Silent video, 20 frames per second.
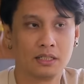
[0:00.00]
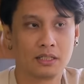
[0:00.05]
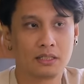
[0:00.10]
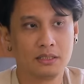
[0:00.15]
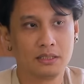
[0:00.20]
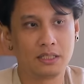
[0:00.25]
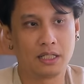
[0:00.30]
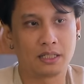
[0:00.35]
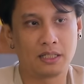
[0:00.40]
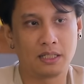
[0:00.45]

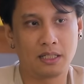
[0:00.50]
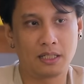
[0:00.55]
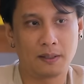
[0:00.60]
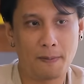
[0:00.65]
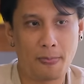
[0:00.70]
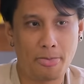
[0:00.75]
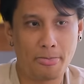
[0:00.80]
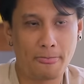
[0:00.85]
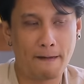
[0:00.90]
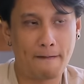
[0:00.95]
คืออย่างนี้
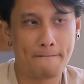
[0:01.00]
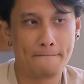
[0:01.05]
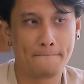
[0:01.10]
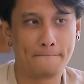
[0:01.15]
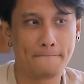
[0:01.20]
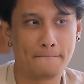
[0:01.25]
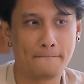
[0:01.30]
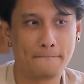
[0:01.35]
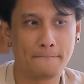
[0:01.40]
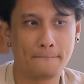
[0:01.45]

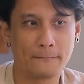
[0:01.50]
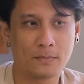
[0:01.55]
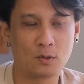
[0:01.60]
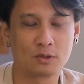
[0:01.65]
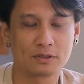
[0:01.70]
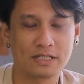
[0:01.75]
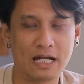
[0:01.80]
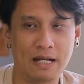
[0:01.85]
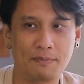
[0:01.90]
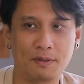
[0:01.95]
โค
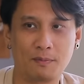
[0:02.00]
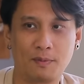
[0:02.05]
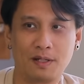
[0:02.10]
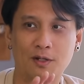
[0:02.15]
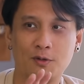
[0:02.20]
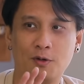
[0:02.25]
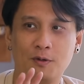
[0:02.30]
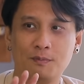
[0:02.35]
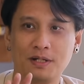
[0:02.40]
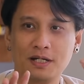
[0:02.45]
ต้าประมา
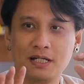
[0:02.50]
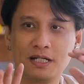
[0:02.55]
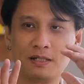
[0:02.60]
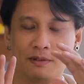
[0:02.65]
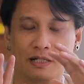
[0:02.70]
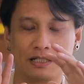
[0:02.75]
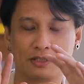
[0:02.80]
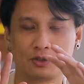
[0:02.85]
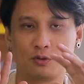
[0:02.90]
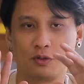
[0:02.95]
ณลงเพิ่ม
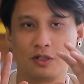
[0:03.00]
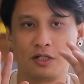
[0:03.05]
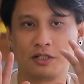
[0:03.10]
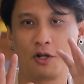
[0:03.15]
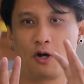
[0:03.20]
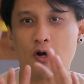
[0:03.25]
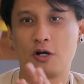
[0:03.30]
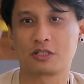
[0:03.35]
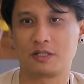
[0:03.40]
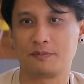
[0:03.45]
อ่ะตัว
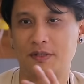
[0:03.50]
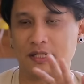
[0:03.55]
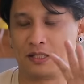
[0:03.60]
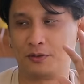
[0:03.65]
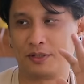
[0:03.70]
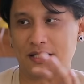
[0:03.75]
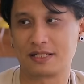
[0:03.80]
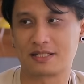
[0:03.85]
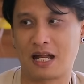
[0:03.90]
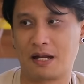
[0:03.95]
นอกจะมีอ
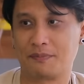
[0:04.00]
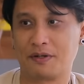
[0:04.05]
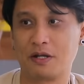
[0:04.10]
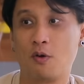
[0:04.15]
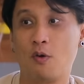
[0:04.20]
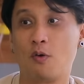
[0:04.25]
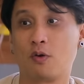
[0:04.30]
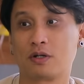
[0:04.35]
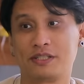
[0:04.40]
ยู่ในสนามได้